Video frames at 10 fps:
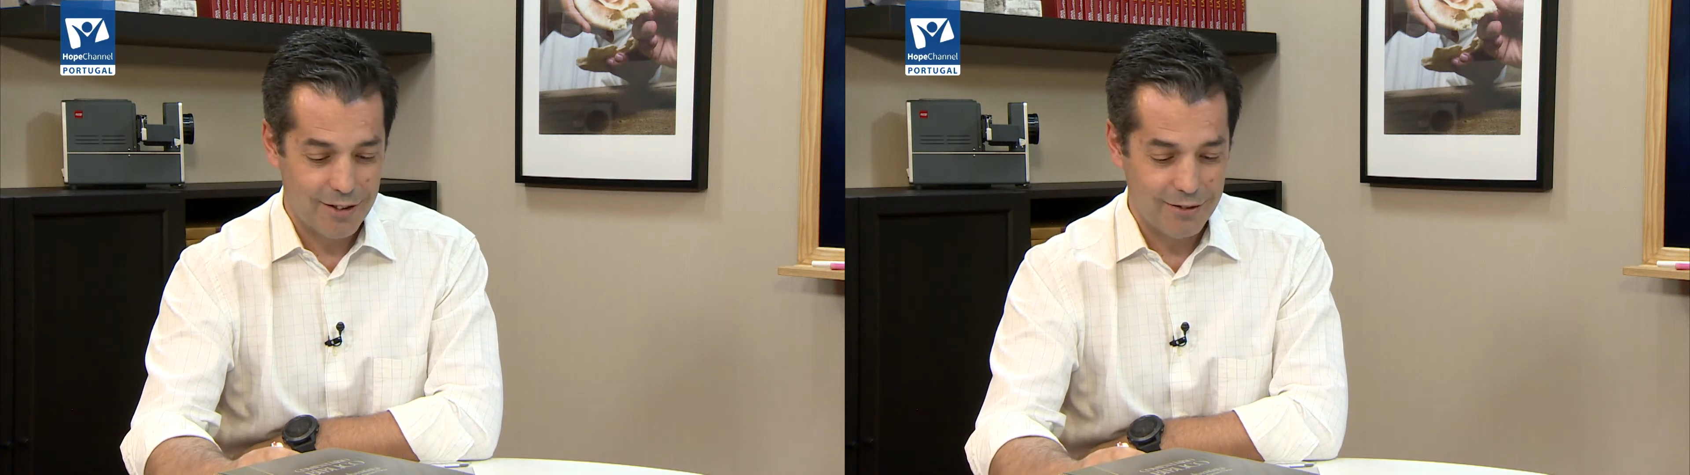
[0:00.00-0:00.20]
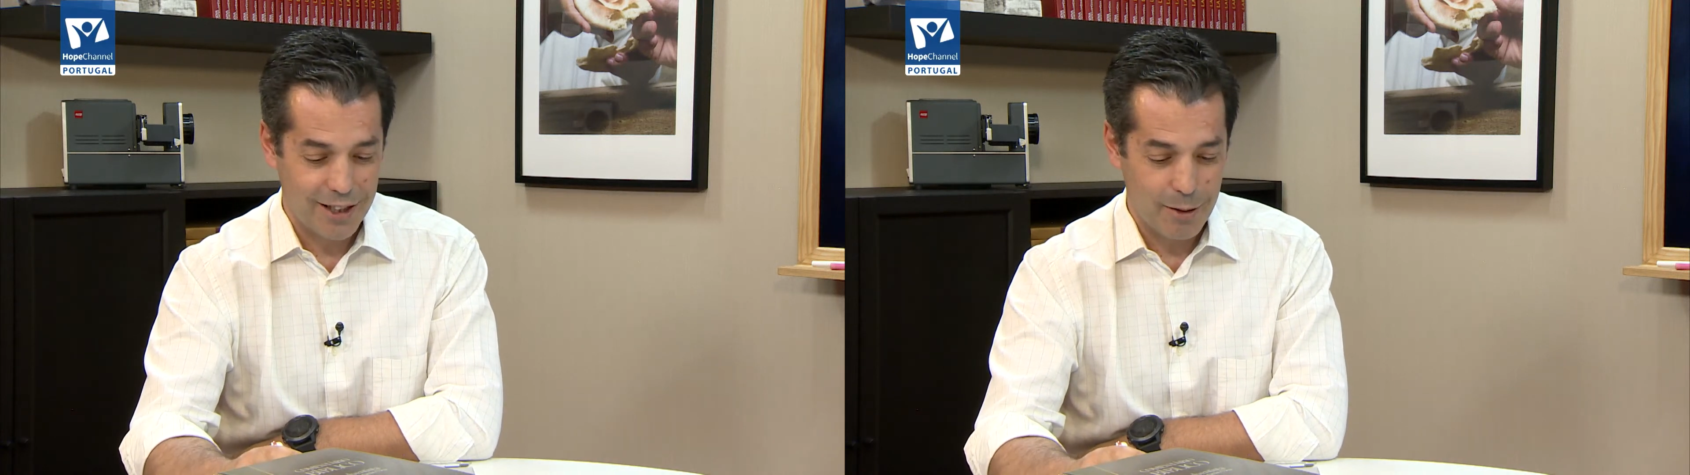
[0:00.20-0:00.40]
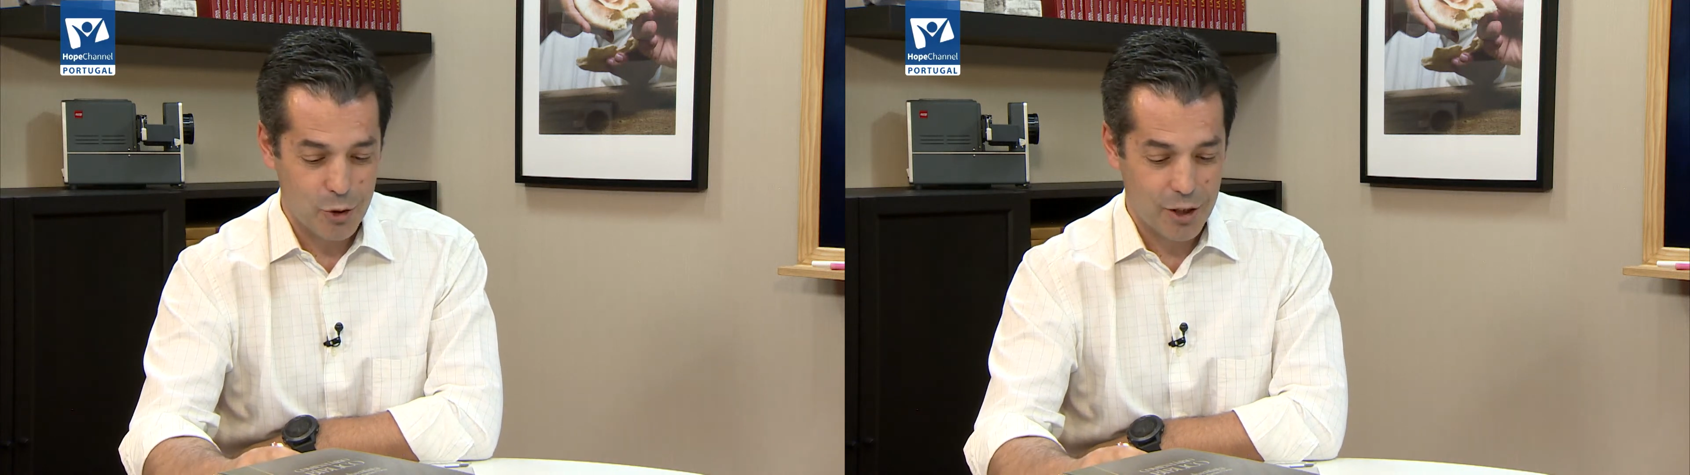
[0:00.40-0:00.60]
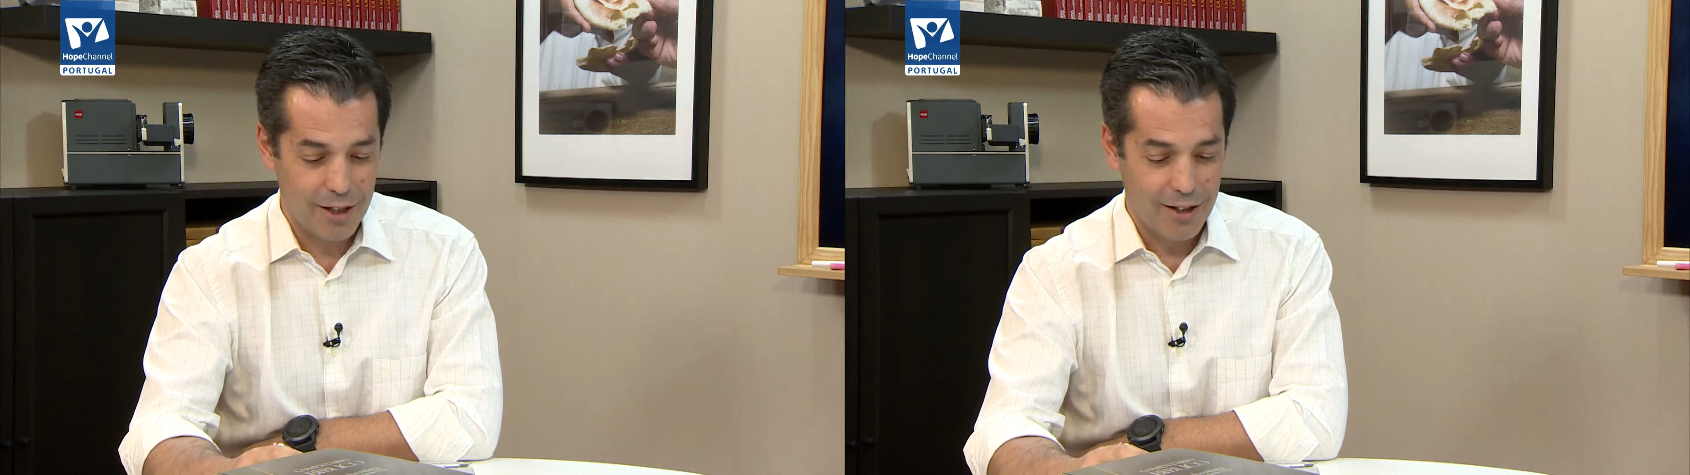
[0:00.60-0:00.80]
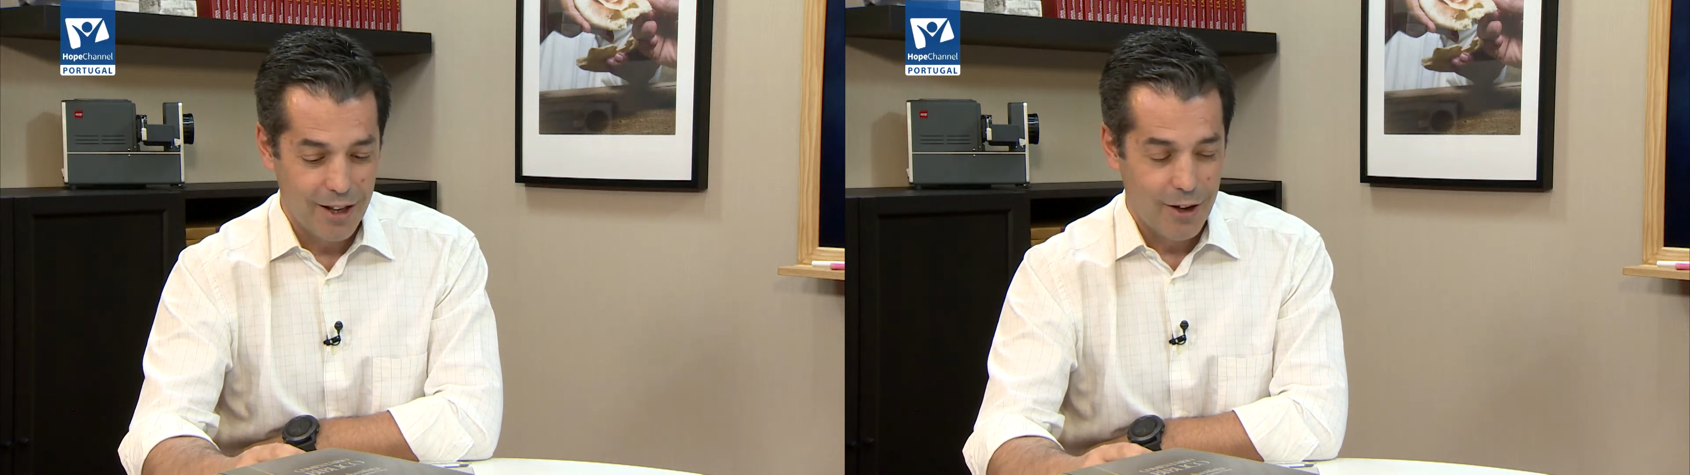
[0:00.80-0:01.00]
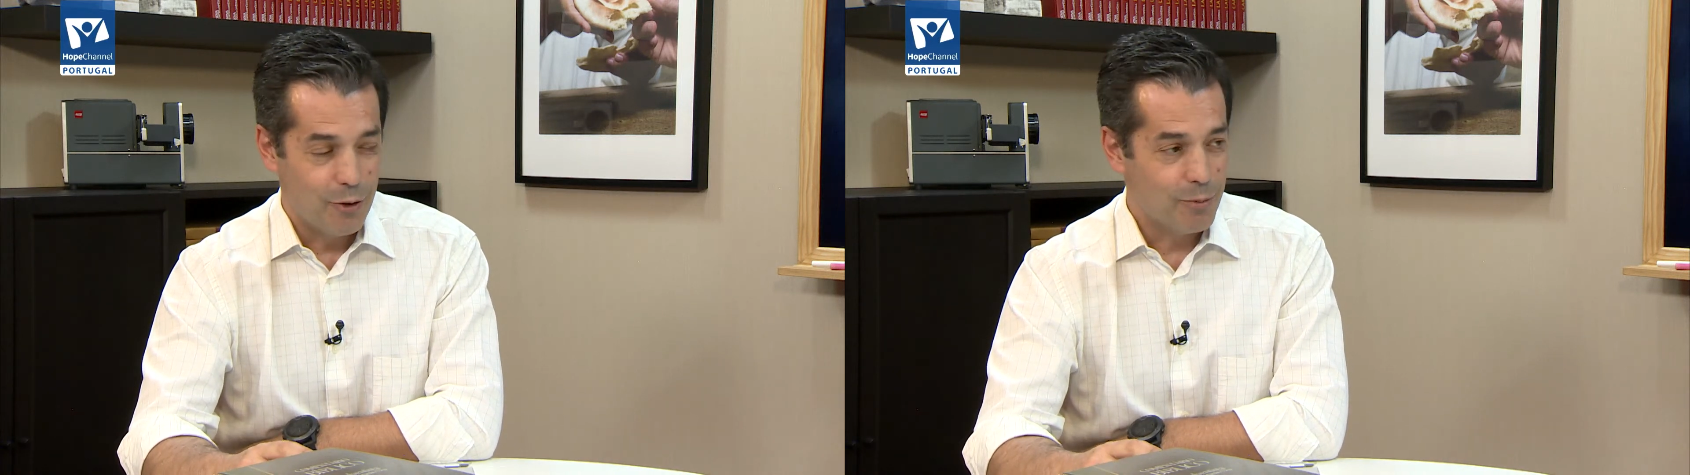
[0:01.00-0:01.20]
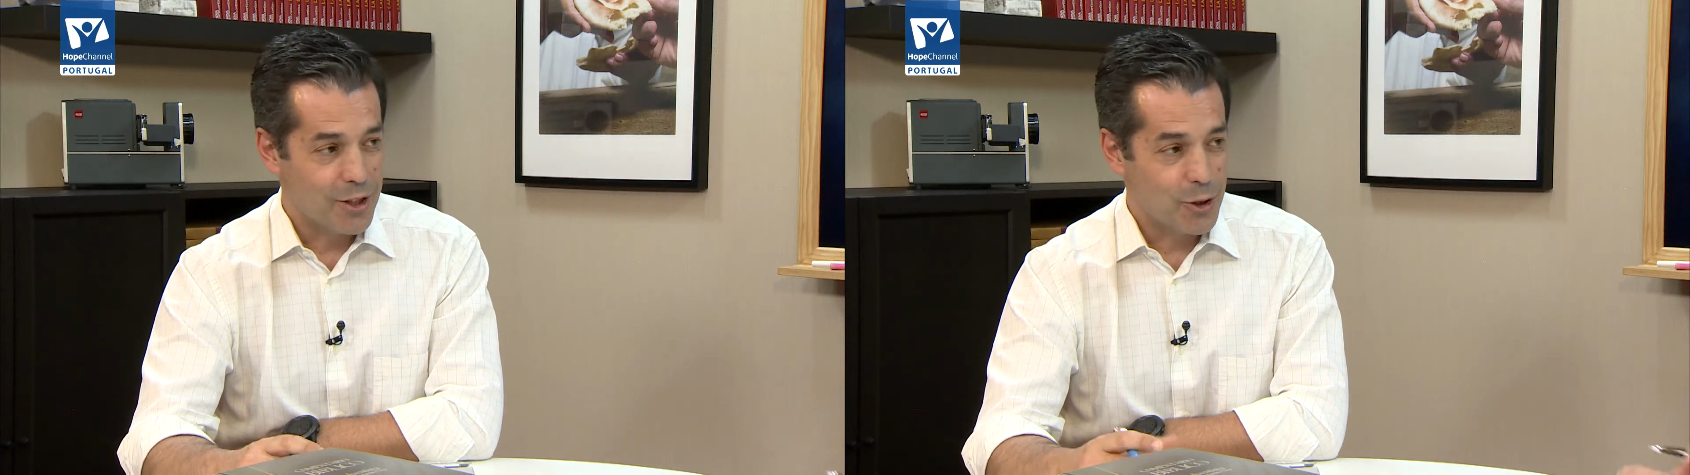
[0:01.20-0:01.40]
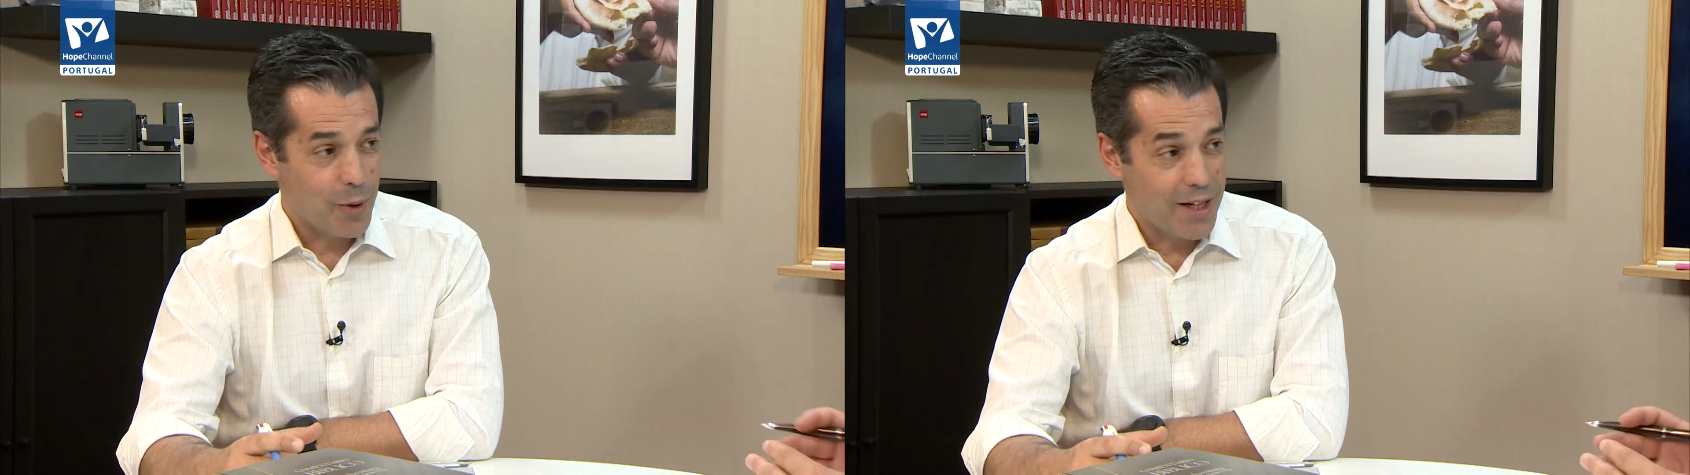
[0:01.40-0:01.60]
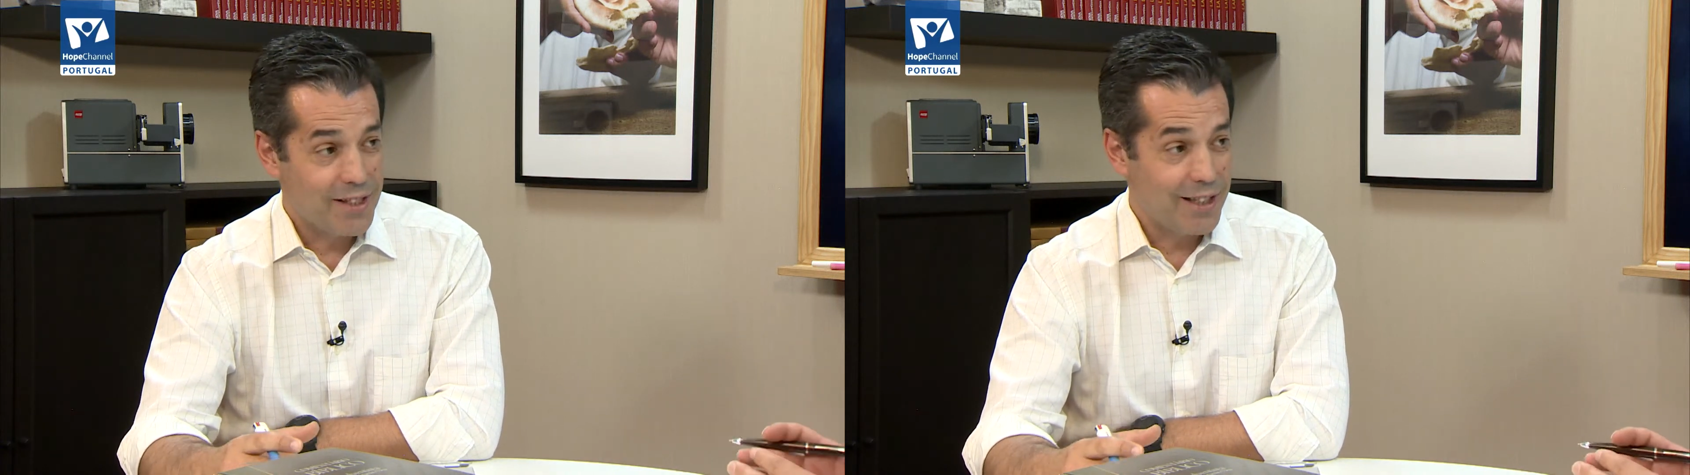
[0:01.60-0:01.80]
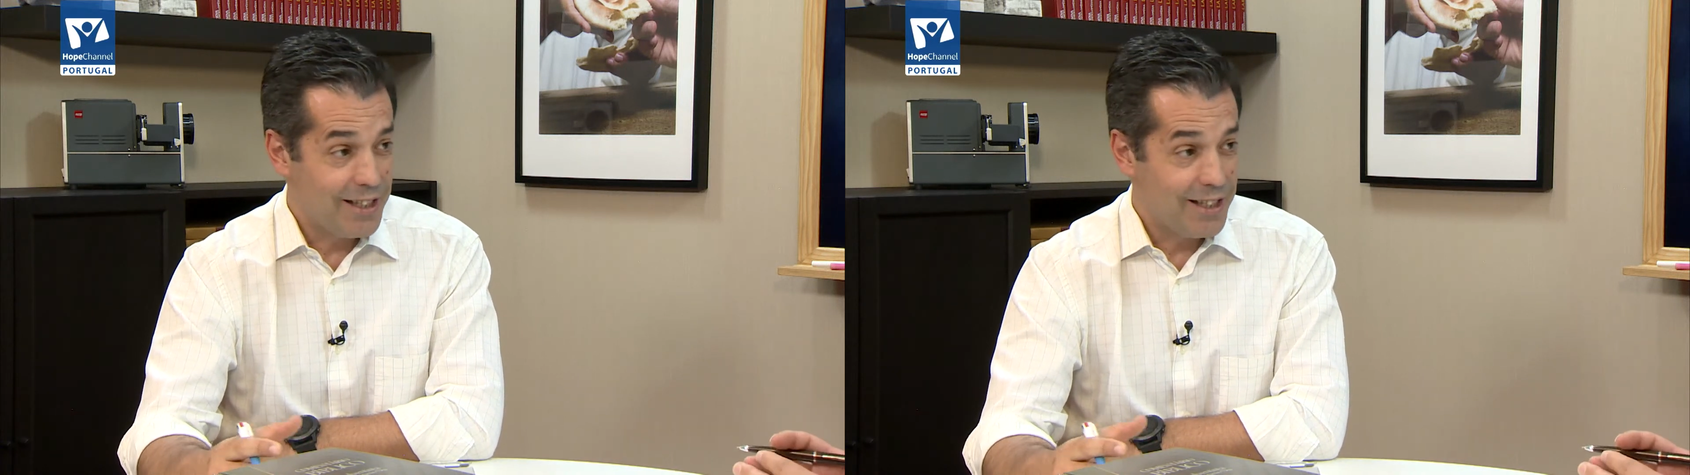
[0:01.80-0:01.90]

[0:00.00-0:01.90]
digamos que, uma sequência